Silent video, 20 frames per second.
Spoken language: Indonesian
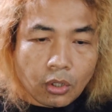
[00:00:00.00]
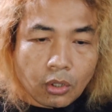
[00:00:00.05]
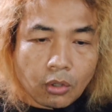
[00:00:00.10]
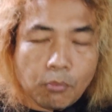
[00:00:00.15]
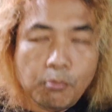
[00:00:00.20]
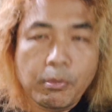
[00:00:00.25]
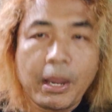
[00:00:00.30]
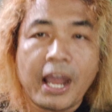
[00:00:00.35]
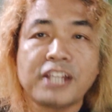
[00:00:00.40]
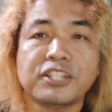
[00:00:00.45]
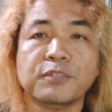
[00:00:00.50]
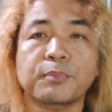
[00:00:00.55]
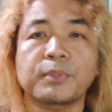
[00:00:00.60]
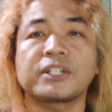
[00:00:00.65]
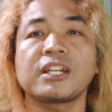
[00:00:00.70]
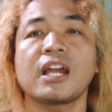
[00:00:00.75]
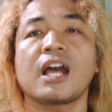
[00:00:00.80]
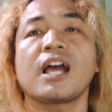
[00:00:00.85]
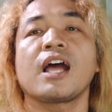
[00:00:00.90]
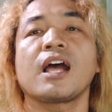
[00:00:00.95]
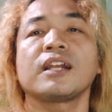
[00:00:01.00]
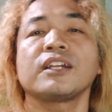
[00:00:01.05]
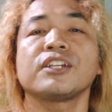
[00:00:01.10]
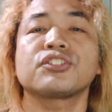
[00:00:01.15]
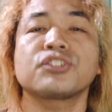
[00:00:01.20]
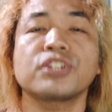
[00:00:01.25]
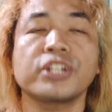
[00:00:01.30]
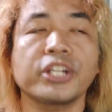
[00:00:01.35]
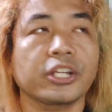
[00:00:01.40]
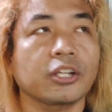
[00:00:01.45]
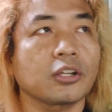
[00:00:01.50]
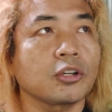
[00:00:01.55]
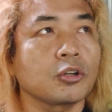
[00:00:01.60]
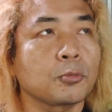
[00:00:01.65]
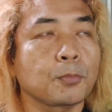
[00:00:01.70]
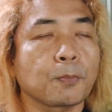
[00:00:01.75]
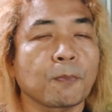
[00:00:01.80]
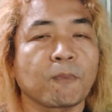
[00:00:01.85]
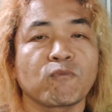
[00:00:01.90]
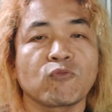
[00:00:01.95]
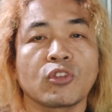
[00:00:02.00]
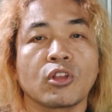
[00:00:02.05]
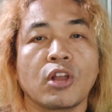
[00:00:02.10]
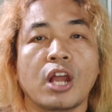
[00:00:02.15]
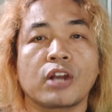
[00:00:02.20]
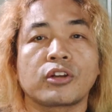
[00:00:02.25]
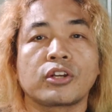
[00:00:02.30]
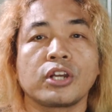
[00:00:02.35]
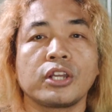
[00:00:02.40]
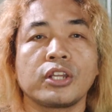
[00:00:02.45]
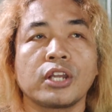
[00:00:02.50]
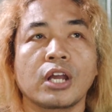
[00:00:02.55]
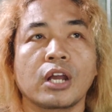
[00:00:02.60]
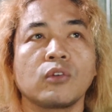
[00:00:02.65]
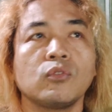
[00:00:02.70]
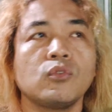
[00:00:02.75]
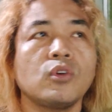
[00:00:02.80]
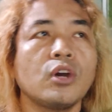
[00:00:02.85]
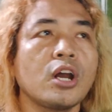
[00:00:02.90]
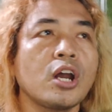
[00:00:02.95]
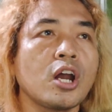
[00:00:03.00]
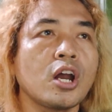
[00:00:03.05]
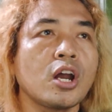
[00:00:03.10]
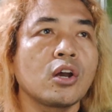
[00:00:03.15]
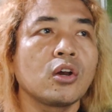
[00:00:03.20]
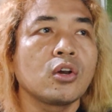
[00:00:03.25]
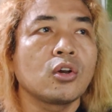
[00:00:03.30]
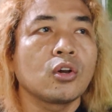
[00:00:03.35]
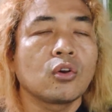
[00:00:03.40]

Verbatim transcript: bahas sepeda listrik ada yang wah